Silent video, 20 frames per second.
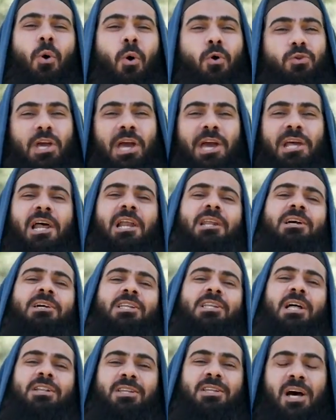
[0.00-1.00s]
Onu helal
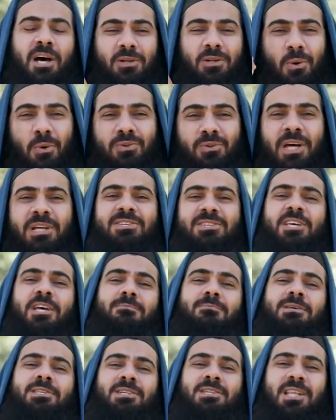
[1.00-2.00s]
kılanlar, onları
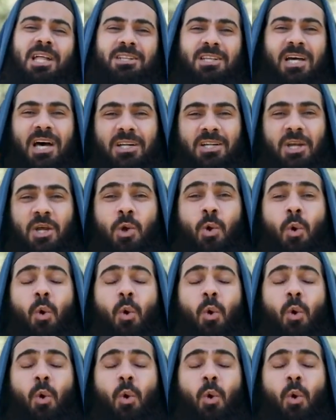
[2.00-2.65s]
serbest kılanlar,